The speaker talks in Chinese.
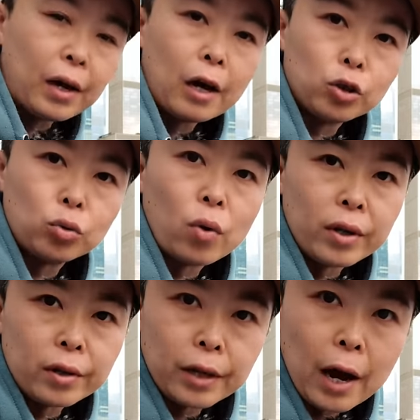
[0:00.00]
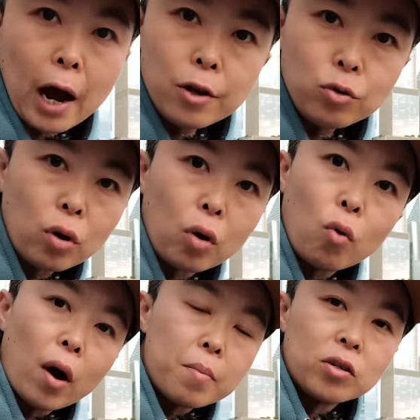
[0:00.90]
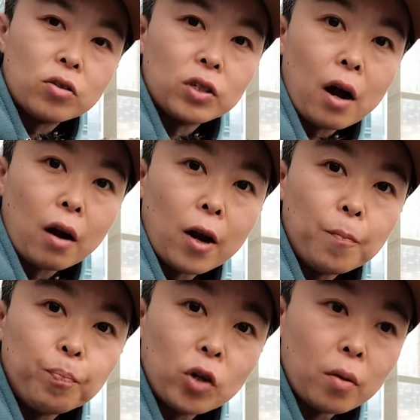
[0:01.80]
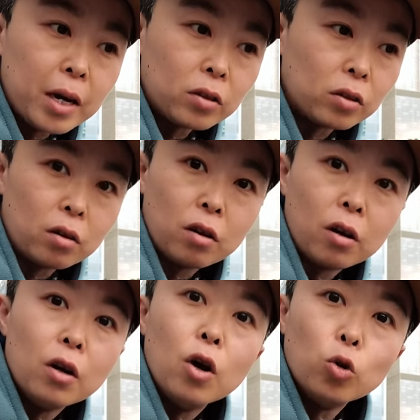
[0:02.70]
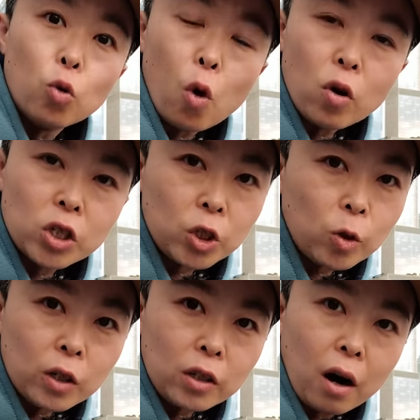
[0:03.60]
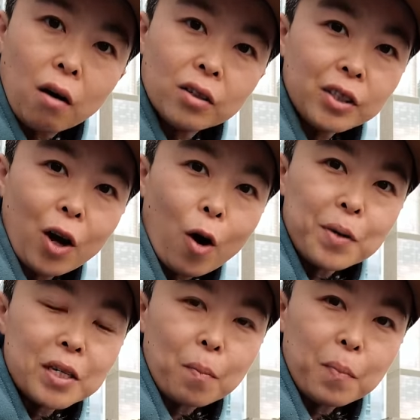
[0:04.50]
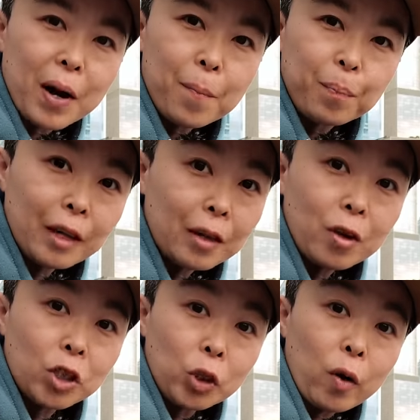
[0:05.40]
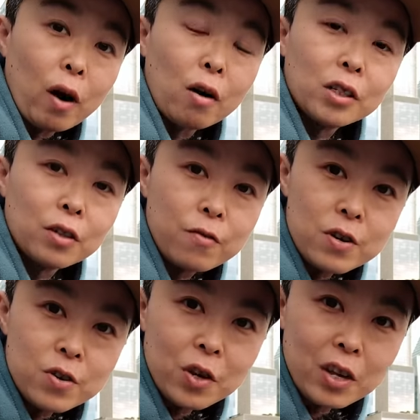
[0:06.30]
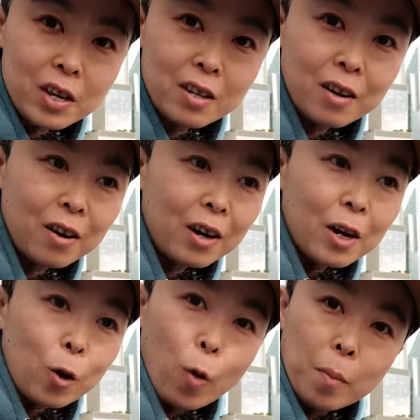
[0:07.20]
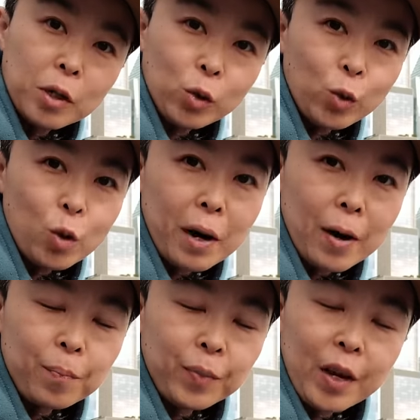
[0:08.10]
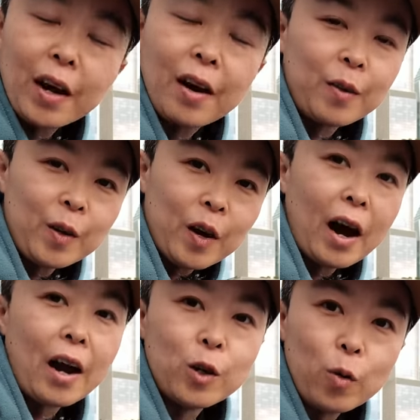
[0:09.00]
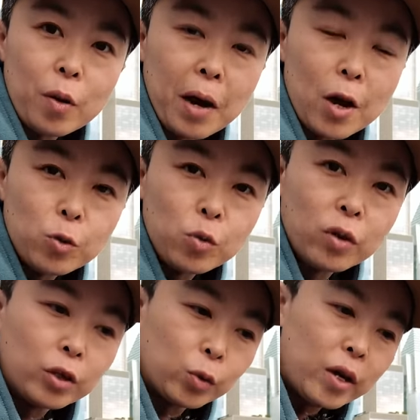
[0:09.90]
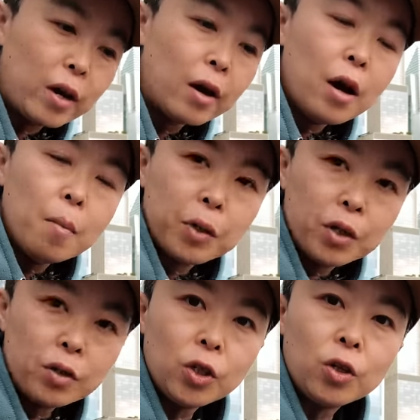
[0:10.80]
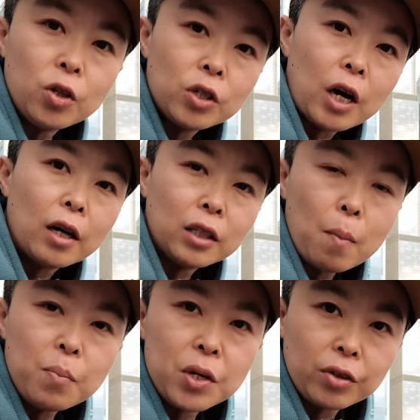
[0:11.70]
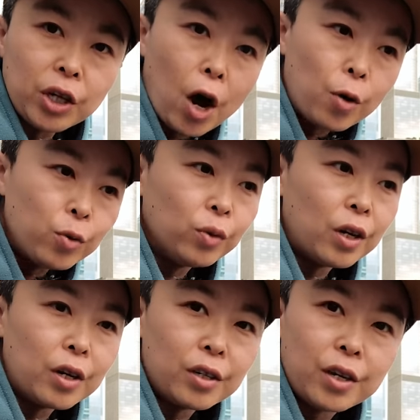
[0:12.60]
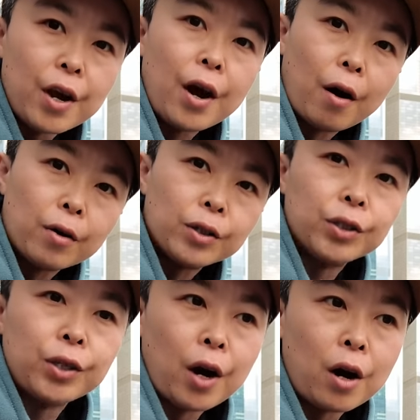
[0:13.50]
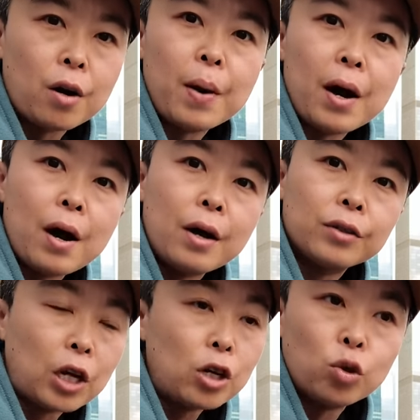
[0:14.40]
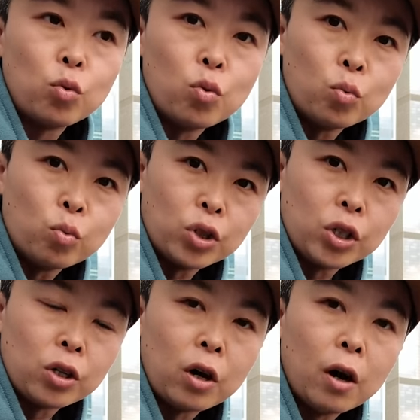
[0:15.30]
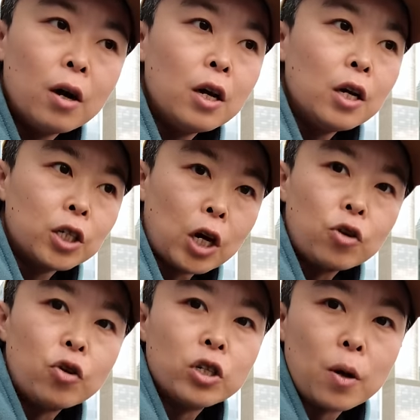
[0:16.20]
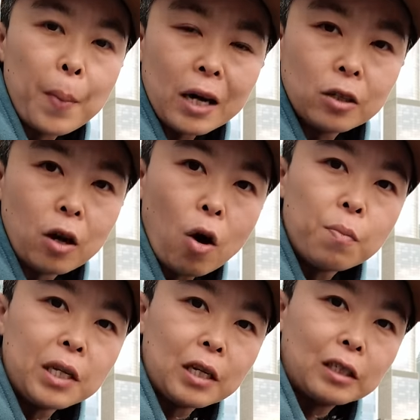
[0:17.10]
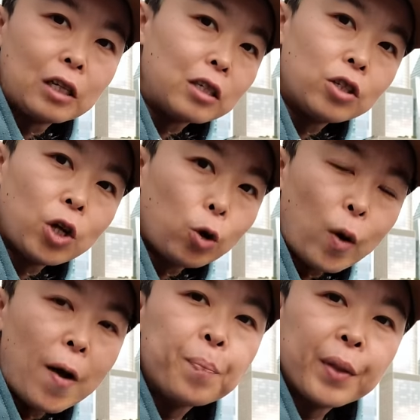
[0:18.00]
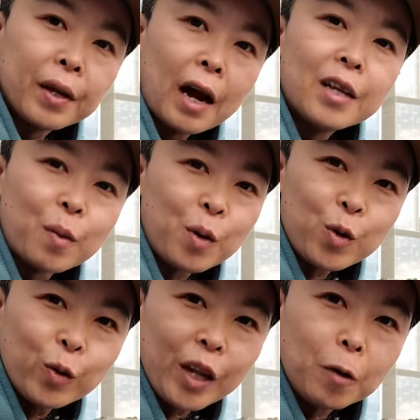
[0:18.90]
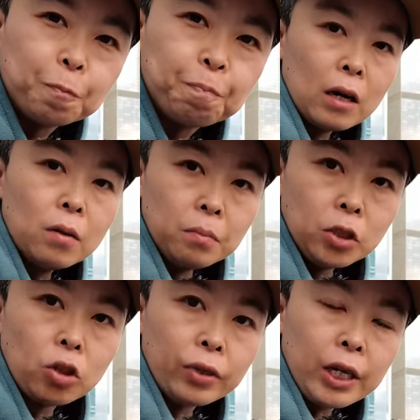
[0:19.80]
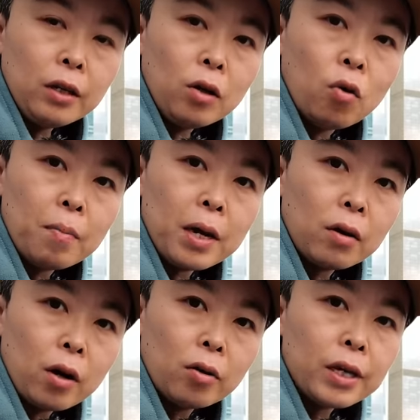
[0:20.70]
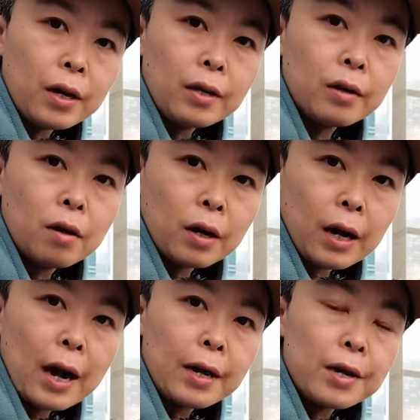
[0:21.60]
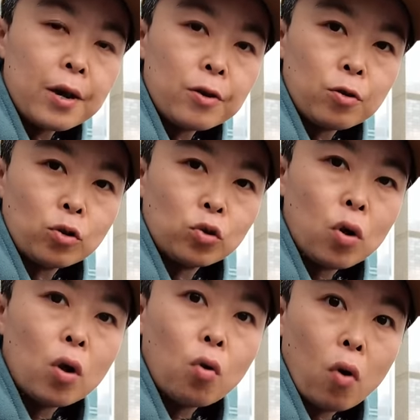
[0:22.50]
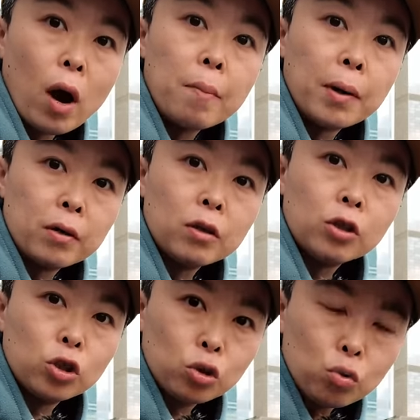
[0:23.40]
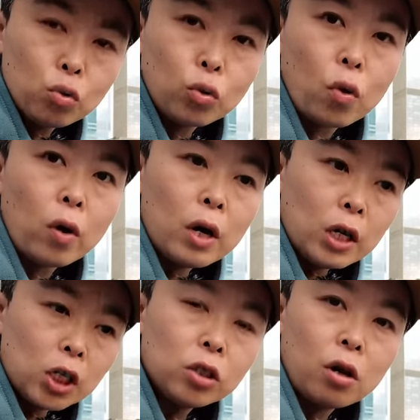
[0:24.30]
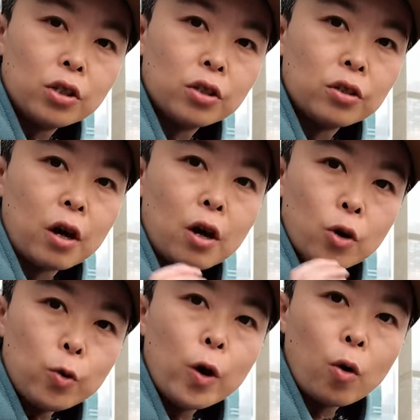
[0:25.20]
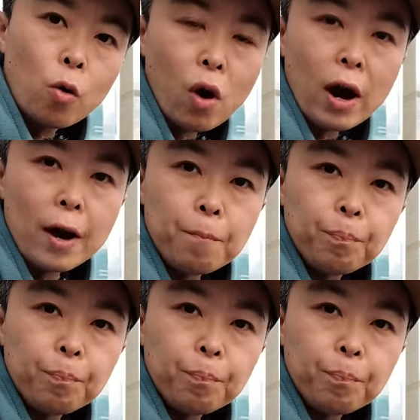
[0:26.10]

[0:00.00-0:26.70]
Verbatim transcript: 它锁定在安全快门之上了。特别是如果我使用的是二十四毫米怎么办？难道使用二十四分之一的？快门速度吗？那肯定还是会拍虚了。所以平时日常咱们比较常用的这些二十四、二十八、三十五、五十，甚至于是八十毫米的这些焦段，该怎么用呢？那首先呢，我们要了解一个概念，就是说快门的速度设置的越快，